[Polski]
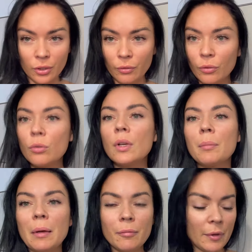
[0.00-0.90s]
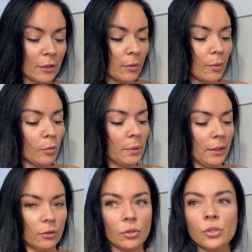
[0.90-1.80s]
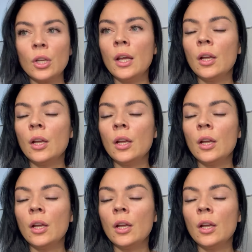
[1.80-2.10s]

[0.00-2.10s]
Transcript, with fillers: no w ogóle mam fajną objętość.